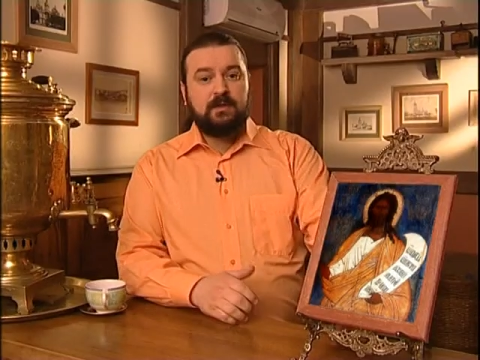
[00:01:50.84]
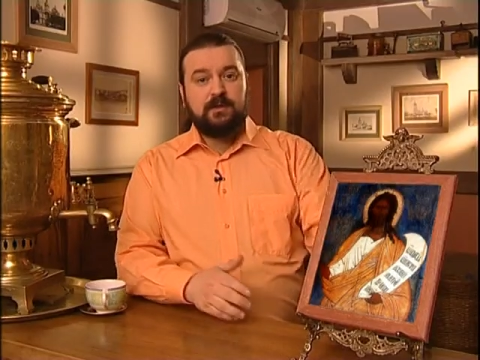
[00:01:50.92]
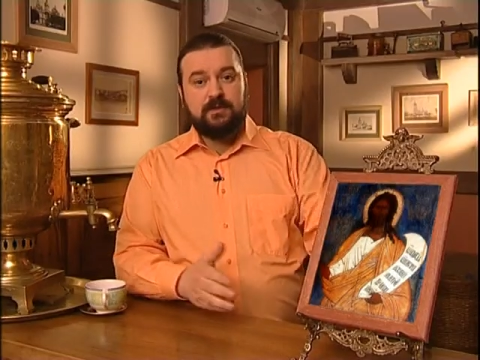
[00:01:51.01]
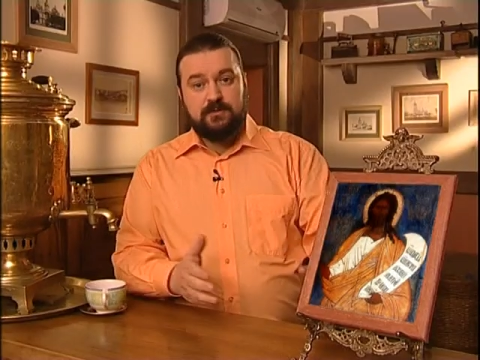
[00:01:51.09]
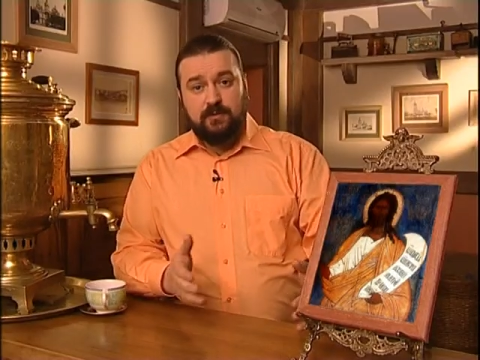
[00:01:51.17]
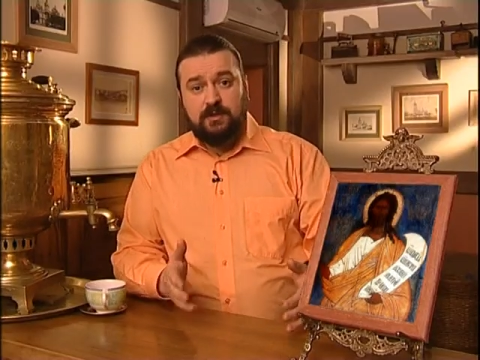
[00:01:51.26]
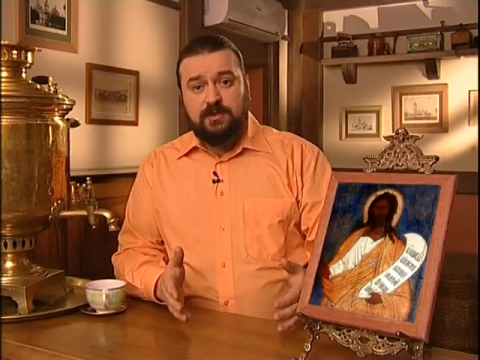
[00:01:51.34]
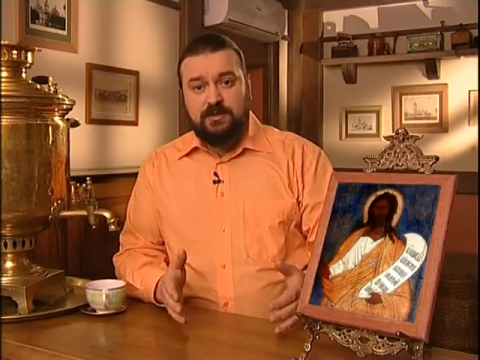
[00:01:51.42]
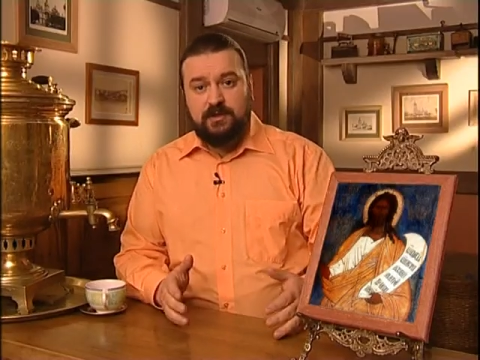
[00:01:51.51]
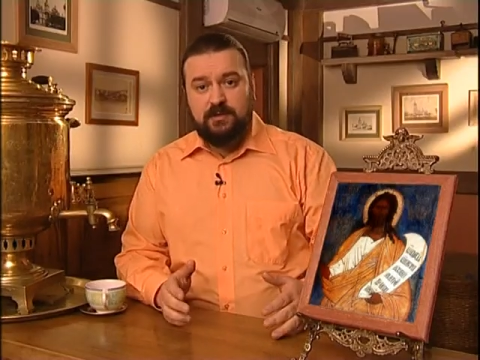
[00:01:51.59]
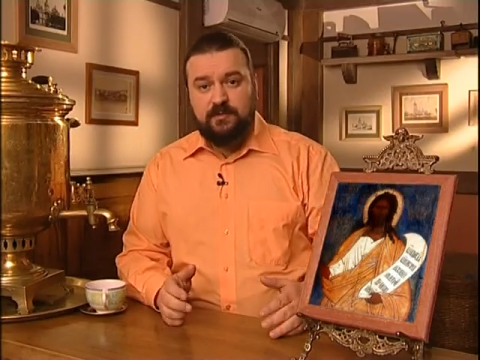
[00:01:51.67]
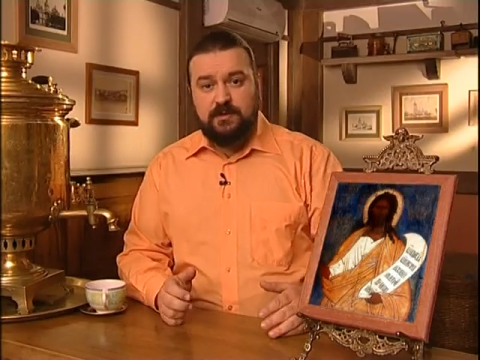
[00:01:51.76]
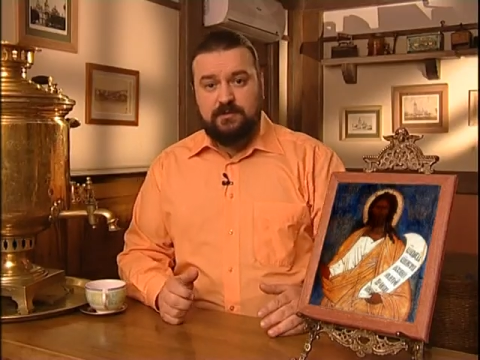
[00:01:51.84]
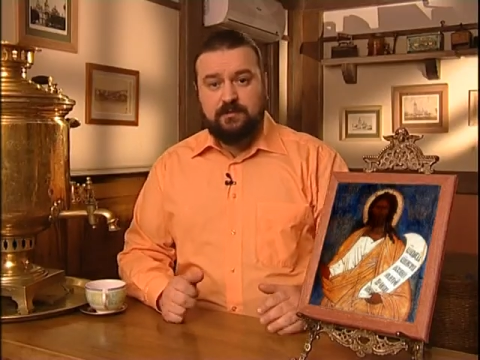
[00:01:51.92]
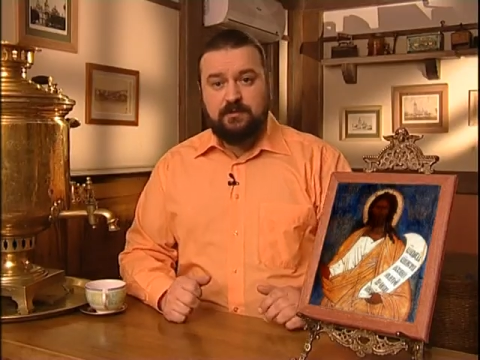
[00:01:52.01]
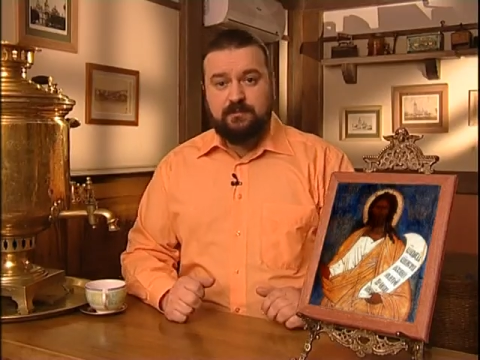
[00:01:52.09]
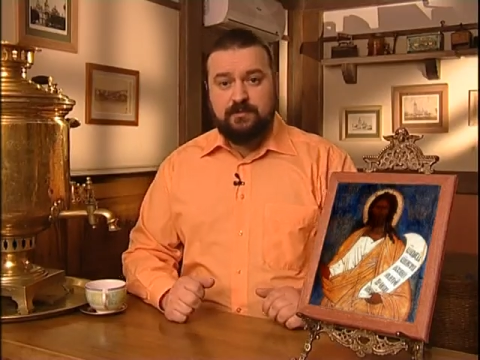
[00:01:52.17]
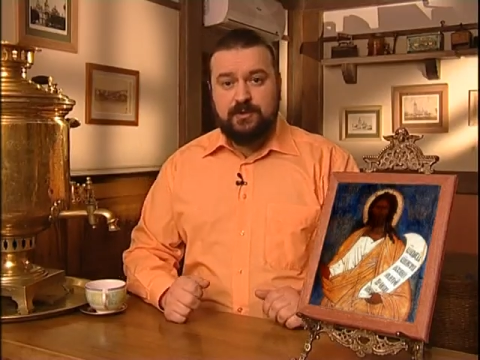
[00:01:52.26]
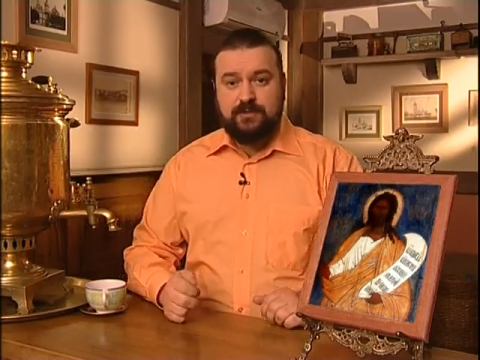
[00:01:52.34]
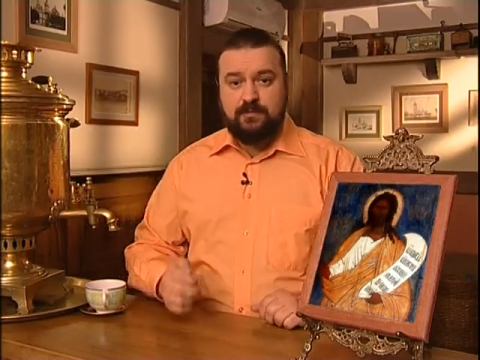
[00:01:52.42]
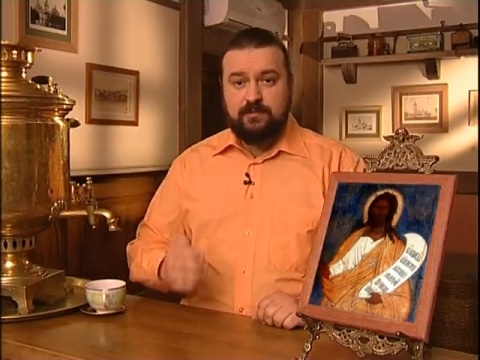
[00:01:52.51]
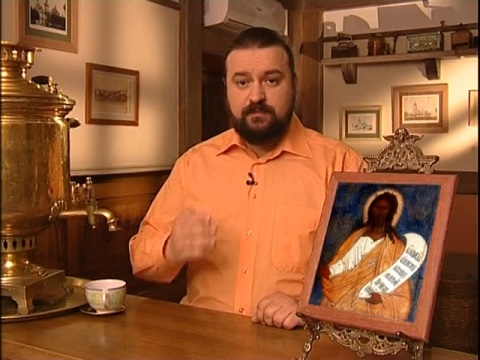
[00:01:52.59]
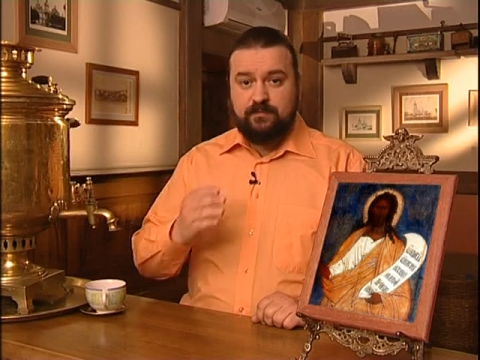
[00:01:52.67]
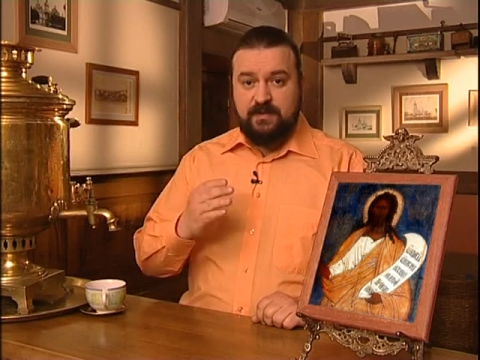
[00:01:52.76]
И столько же лет прошло
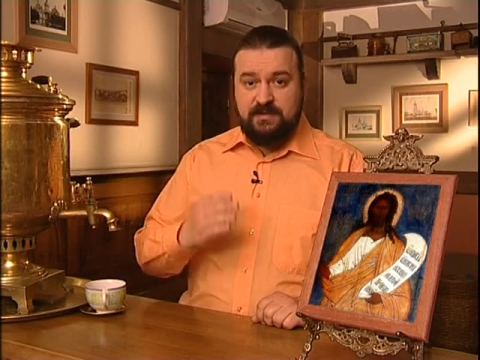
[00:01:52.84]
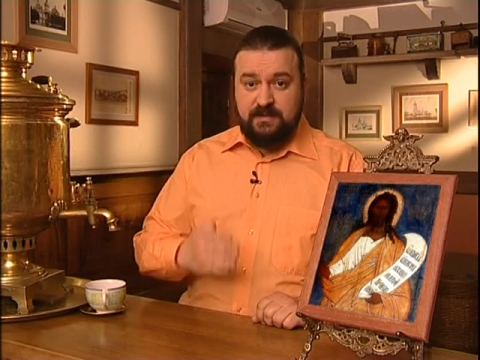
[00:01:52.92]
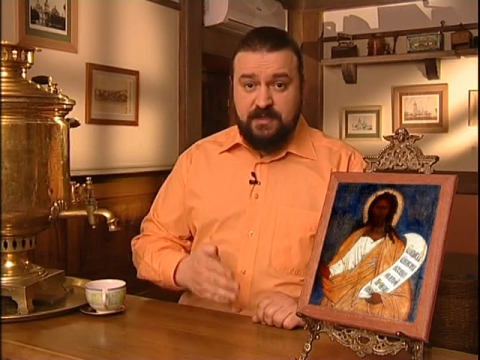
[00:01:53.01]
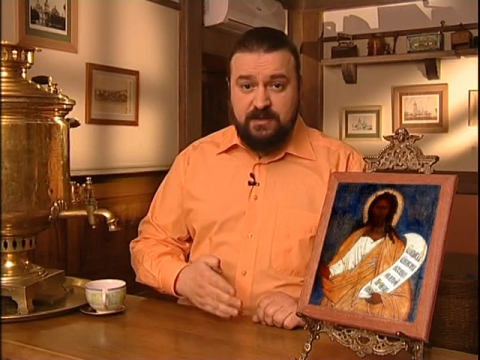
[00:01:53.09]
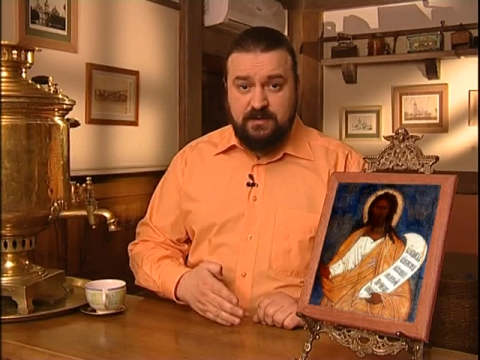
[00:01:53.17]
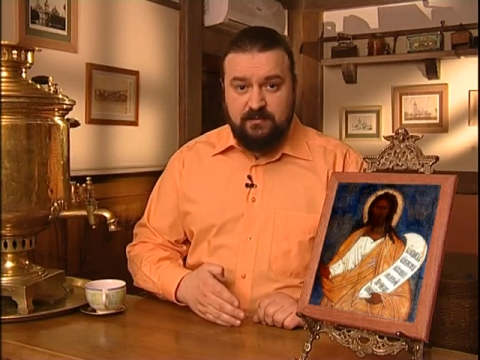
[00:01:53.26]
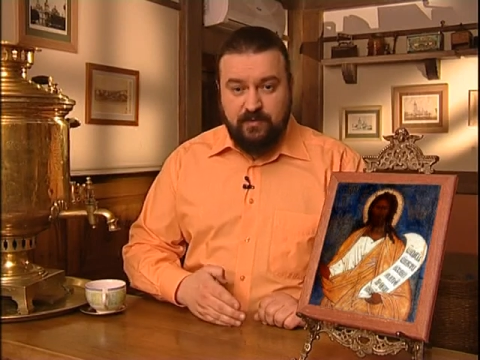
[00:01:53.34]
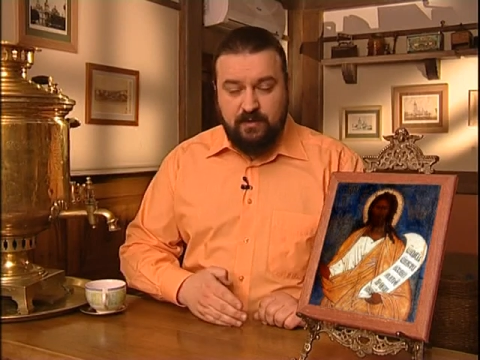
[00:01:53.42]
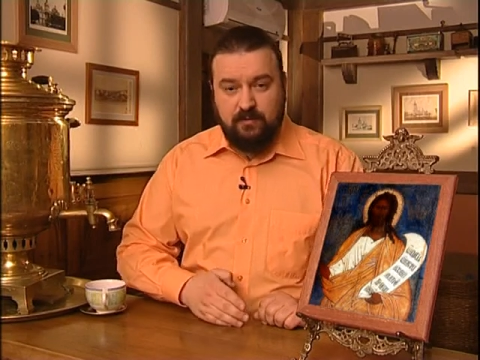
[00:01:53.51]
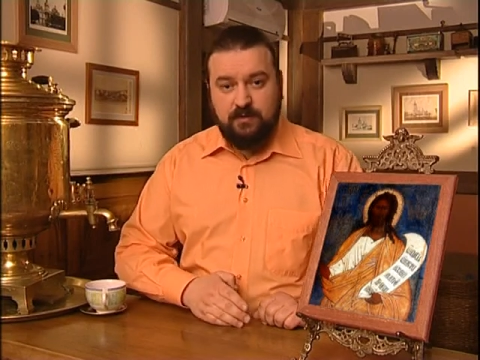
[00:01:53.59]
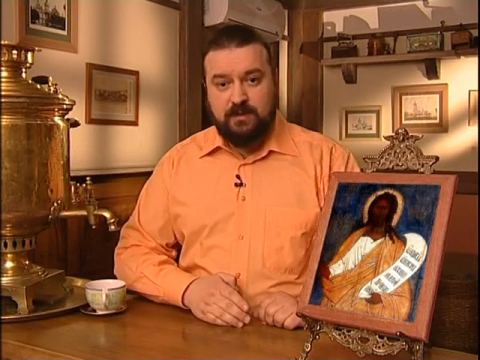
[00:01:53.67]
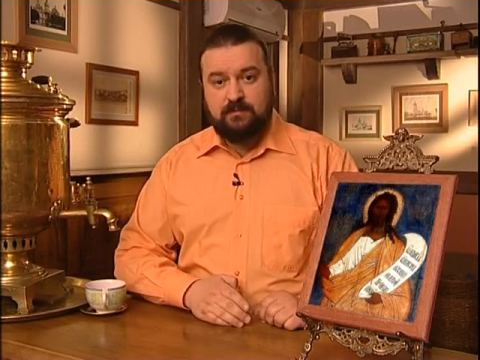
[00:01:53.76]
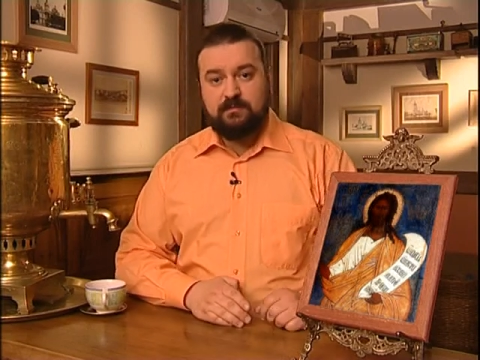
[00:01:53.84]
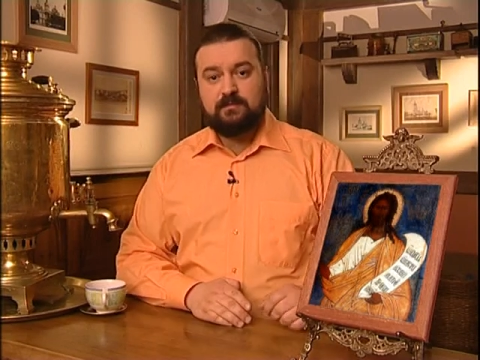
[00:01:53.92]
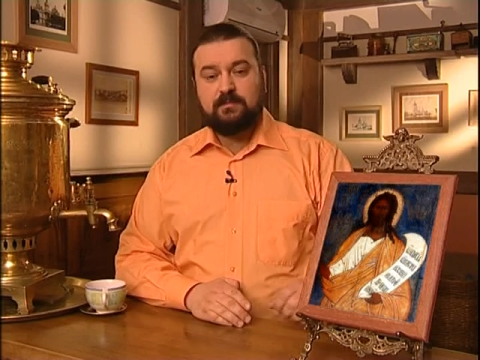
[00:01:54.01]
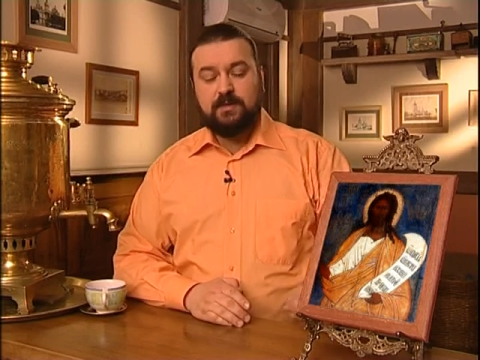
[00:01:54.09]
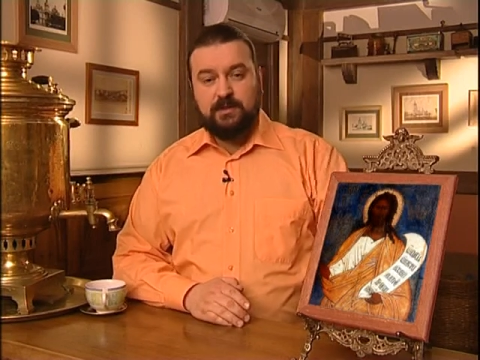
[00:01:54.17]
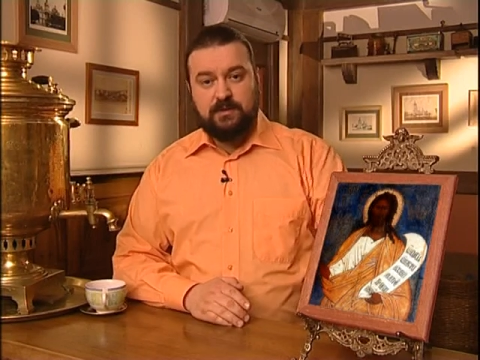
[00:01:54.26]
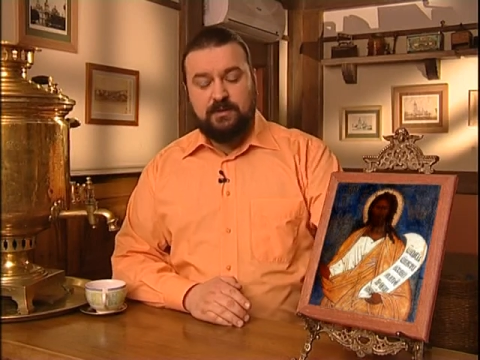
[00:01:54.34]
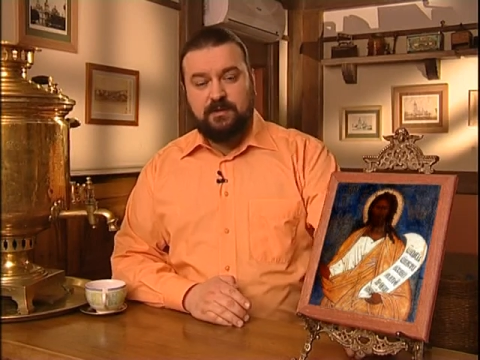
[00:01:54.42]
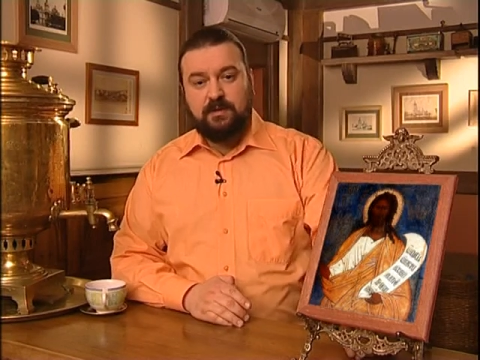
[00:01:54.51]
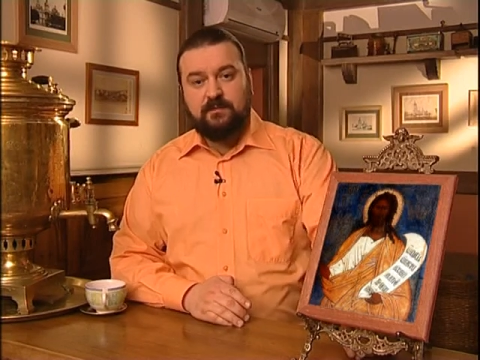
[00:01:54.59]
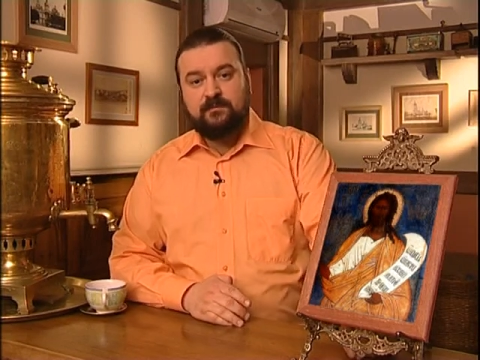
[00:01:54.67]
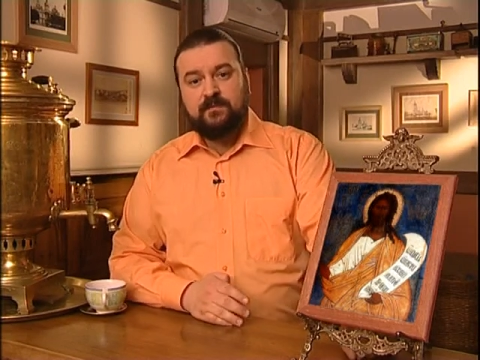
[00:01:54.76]
между последним пророком
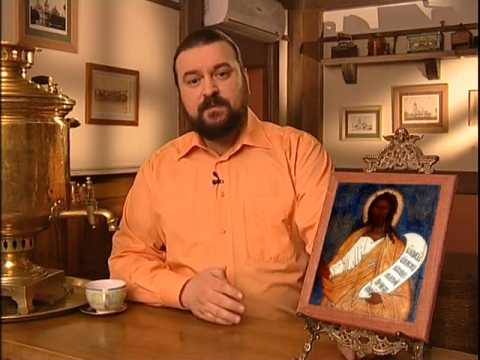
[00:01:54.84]
Малахией